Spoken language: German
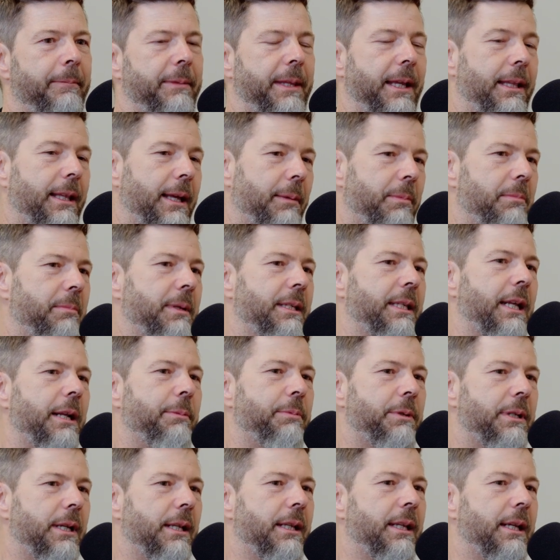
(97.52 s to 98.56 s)
Dann habe ich mich
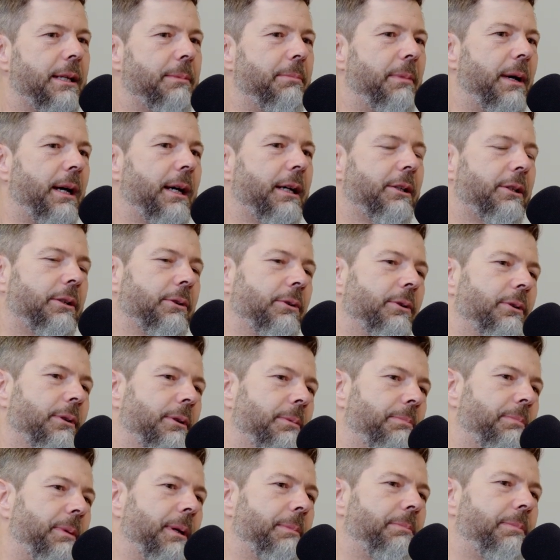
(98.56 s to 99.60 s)
selbstständig gemacht
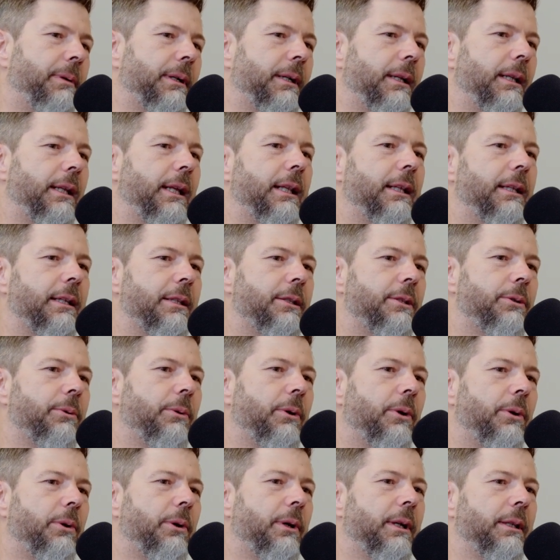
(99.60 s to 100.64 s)
und bin parallel
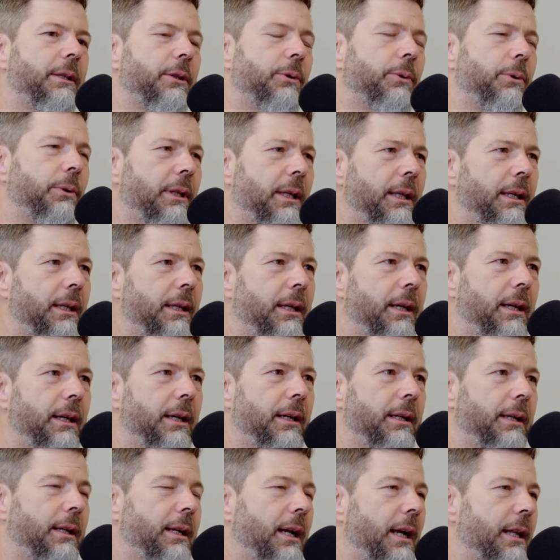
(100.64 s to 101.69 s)
dazu an die Uni
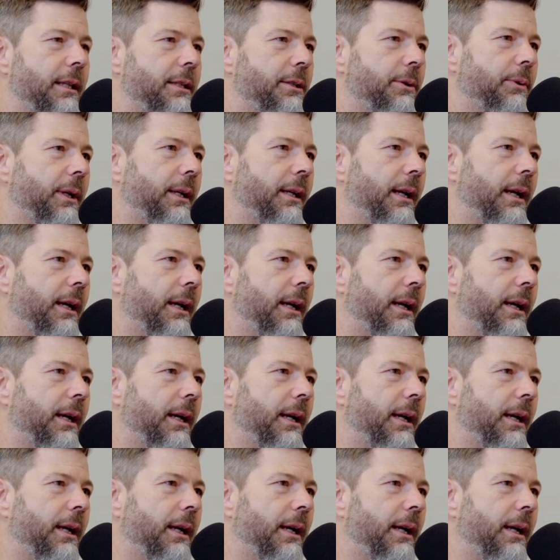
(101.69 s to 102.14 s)
in Karlsruhe